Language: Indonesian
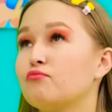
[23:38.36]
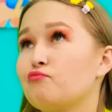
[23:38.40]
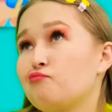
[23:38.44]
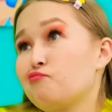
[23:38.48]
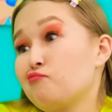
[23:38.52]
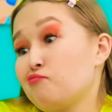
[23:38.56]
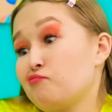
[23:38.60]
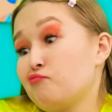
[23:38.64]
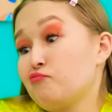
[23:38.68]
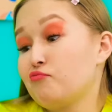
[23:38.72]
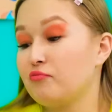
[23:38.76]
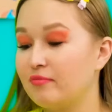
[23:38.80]
Hmm.
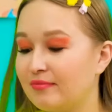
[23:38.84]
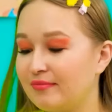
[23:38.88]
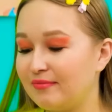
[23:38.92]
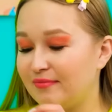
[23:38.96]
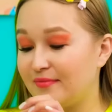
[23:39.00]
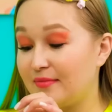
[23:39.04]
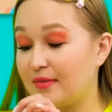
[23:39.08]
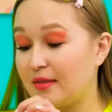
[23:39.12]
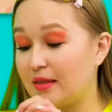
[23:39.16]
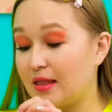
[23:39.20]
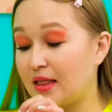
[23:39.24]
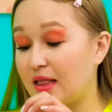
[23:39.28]

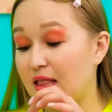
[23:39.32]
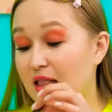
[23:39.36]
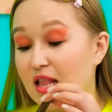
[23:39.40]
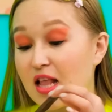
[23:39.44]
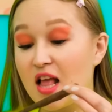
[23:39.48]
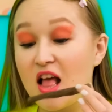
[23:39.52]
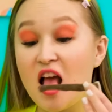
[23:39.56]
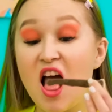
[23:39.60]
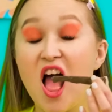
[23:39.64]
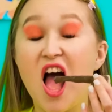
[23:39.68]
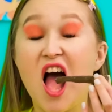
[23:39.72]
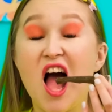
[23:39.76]
Baiklah, sih,
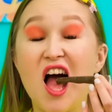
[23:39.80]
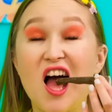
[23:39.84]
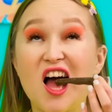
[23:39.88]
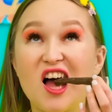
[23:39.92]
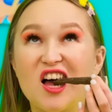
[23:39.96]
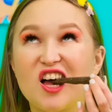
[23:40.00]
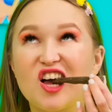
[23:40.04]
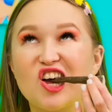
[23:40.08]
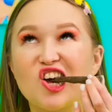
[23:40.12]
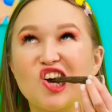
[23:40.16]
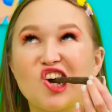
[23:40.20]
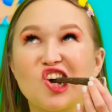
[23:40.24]
sudah
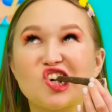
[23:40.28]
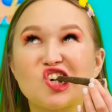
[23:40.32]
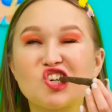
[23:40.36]
lama,